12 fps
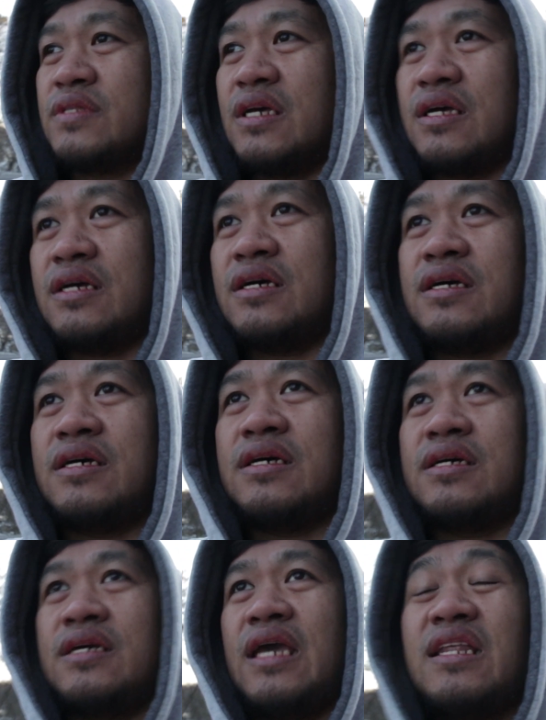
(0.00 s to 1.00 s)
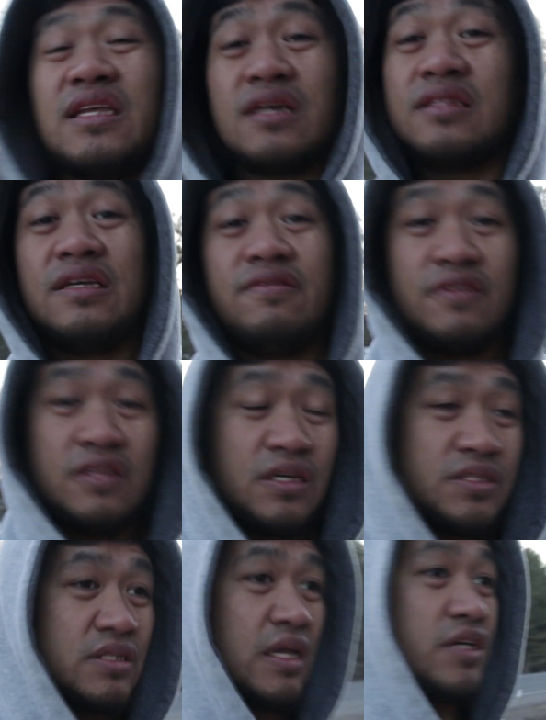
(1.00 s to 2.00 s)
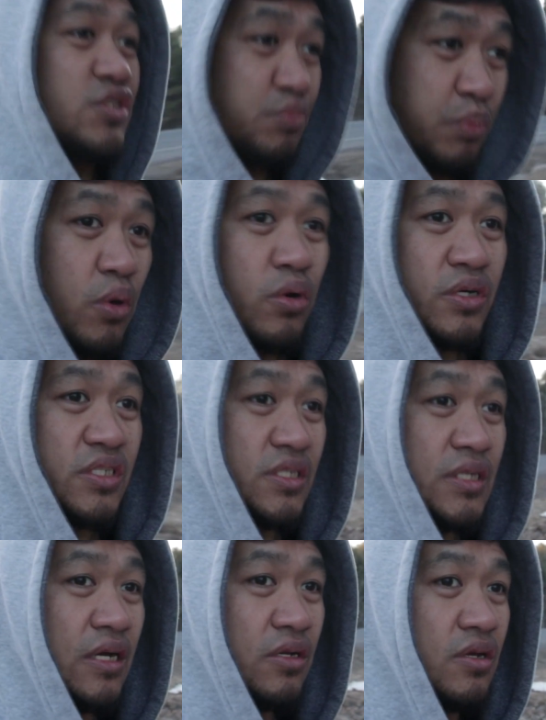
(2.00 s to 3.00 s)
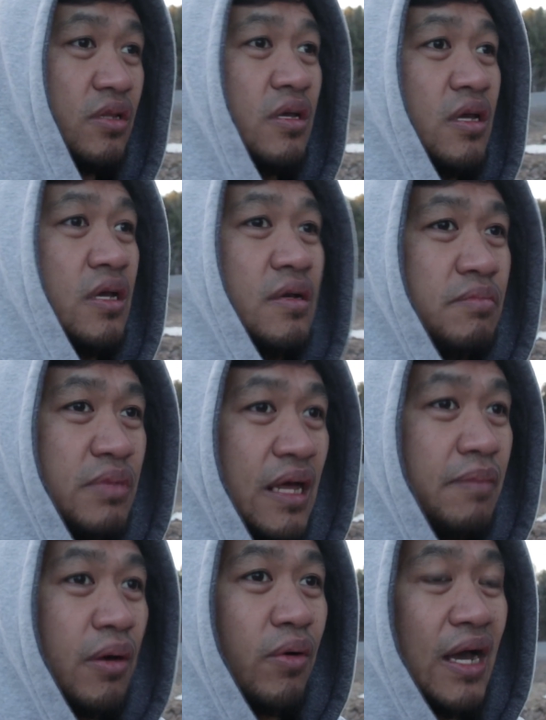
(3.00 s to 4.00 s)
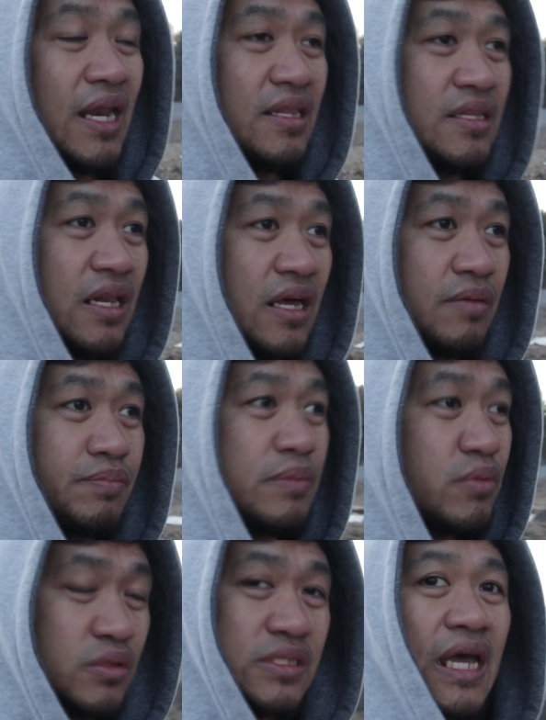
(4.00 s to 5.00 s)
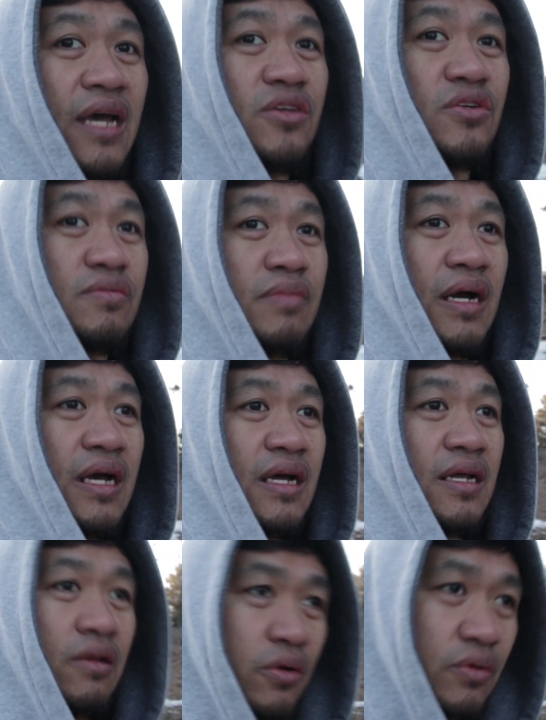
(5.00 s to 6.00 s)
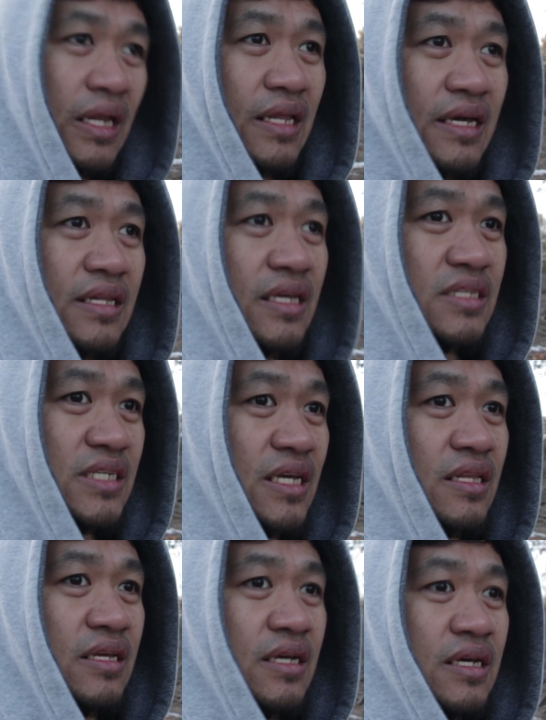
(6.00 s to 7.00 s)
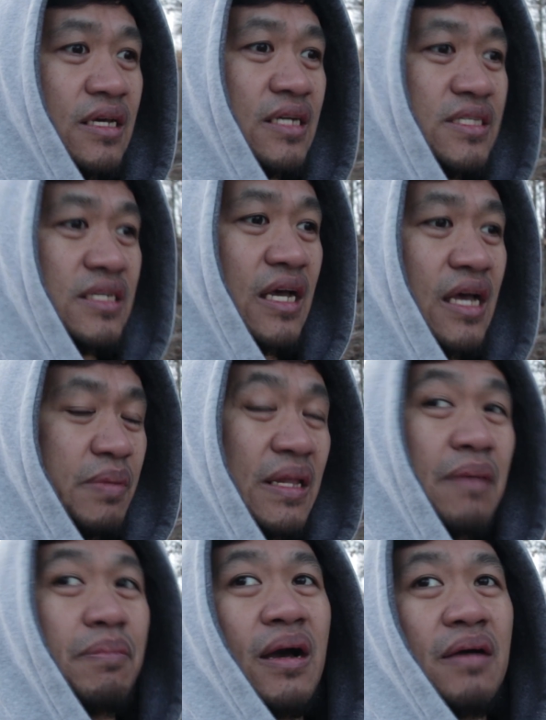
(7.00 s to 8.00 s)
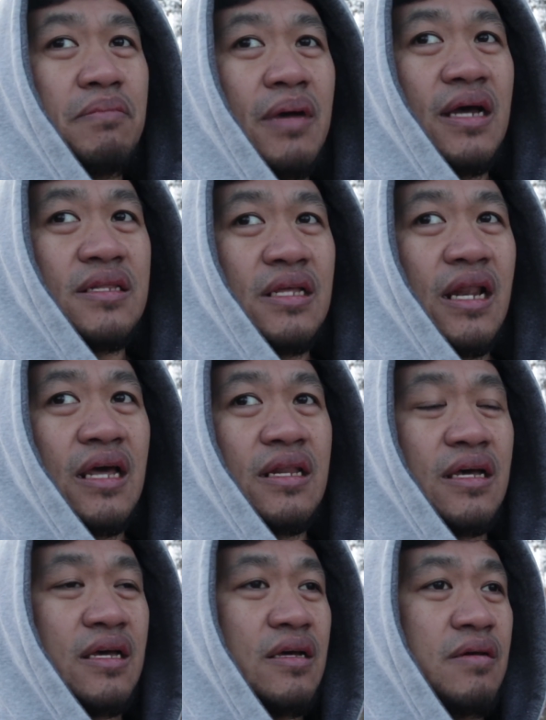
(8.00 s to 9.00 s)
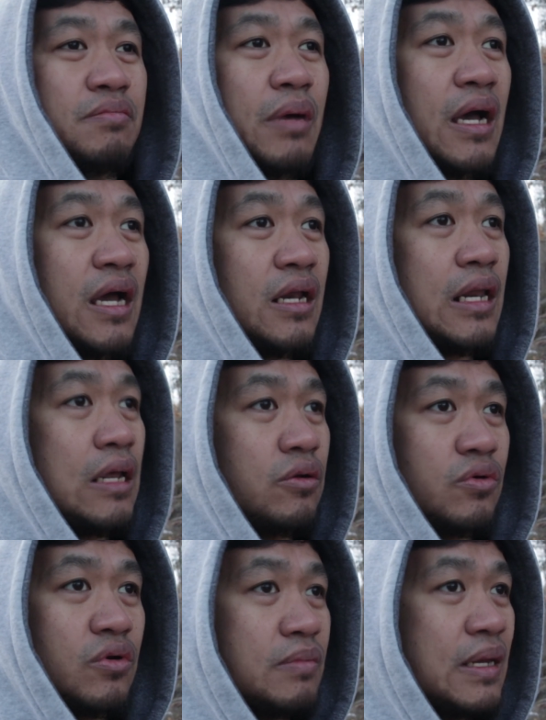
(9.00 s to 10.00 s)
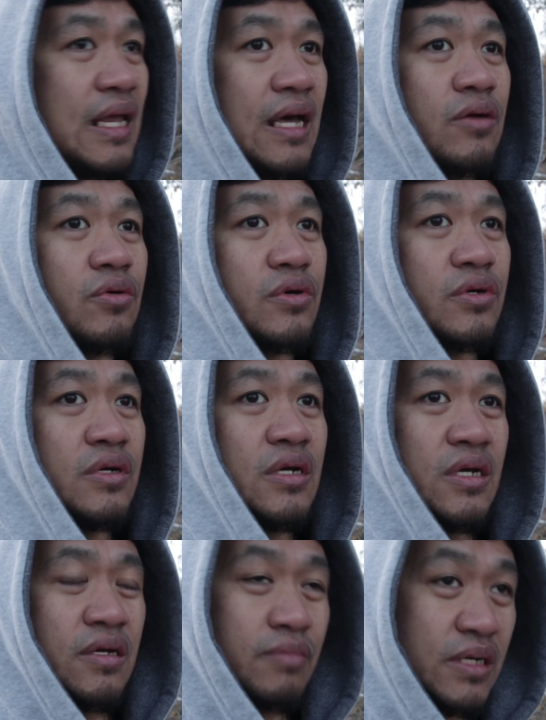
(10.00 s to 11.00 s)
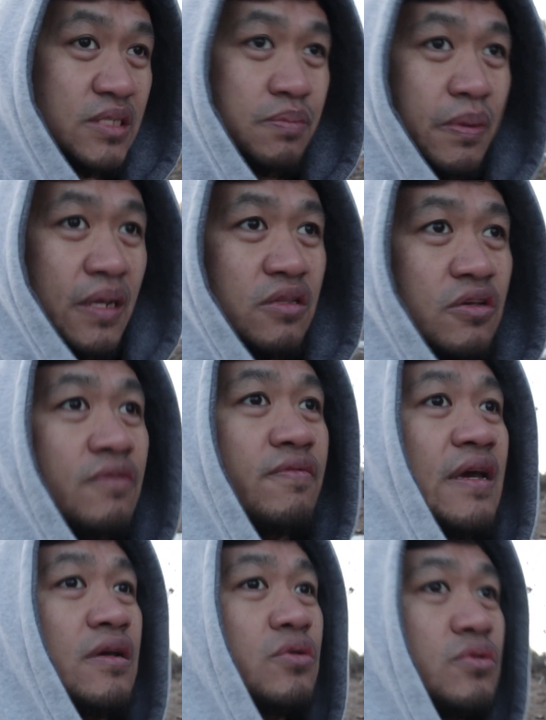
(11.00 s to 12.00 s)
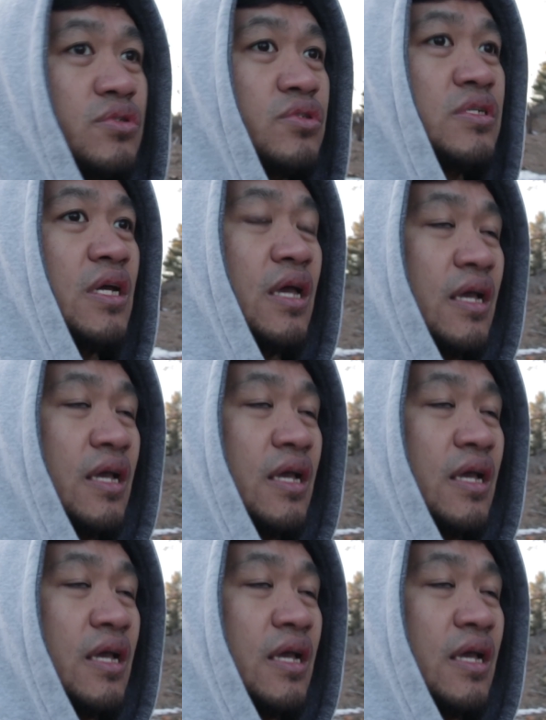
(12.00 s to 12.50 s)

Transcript: uh, any activities like sports, ganon, binabawalan nilang pumunta yung mga local Canadian kasi nga pinapangambahan nila na baka lalong lumala or mag-spread yung virus.